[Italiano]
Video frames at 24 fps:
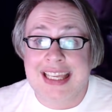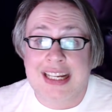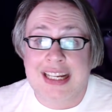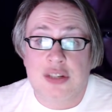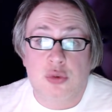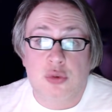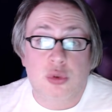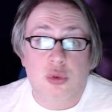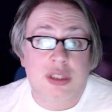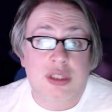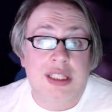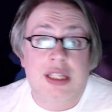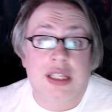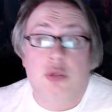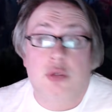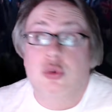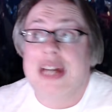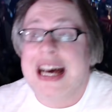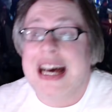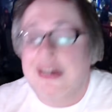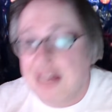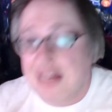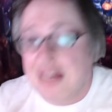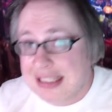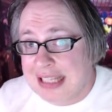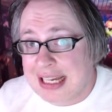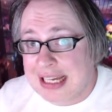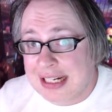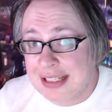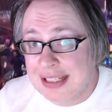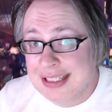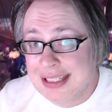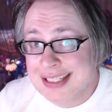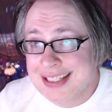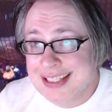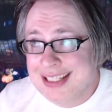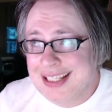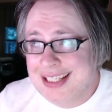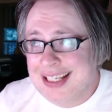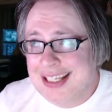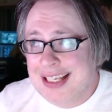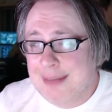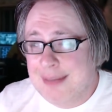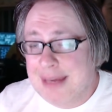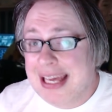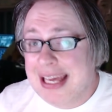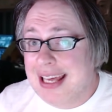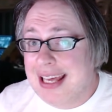che risulti un avatar
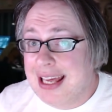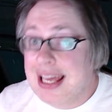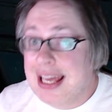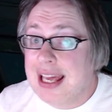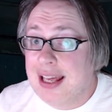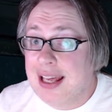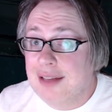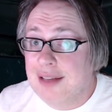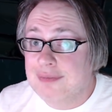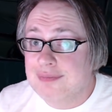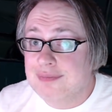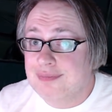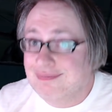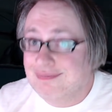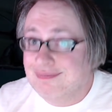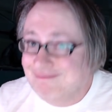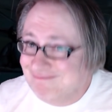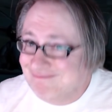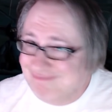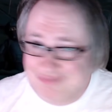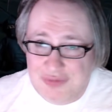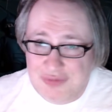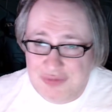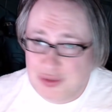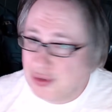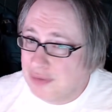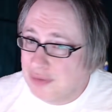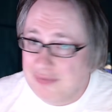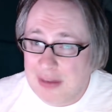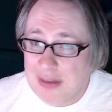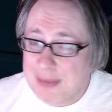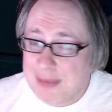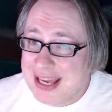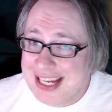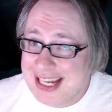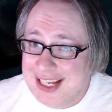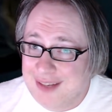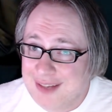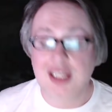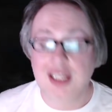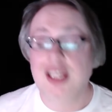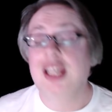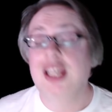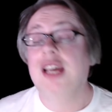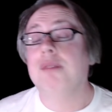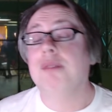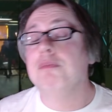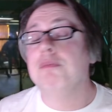beh, non va bene.
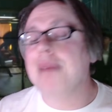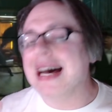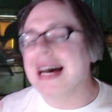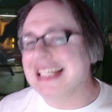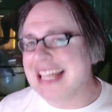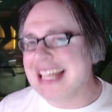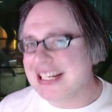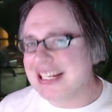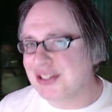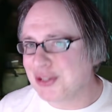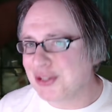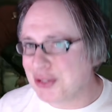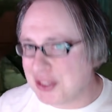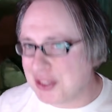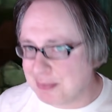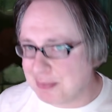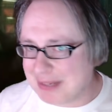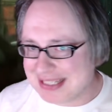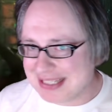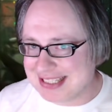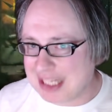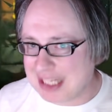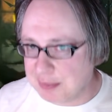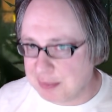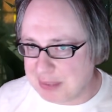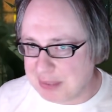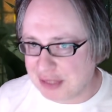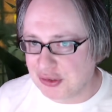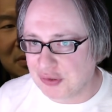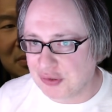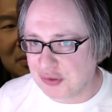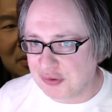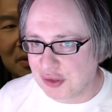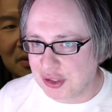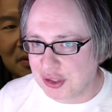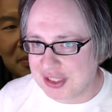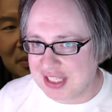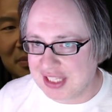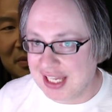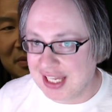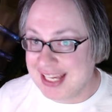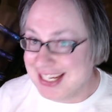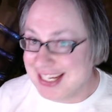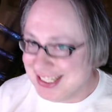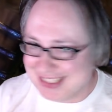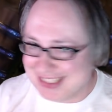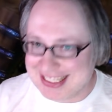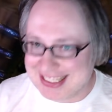Ma adesso si passa al piatto forte,
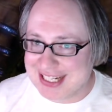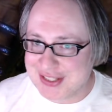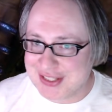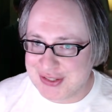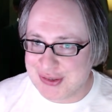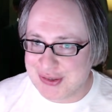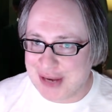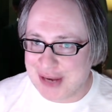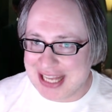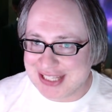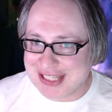il terzo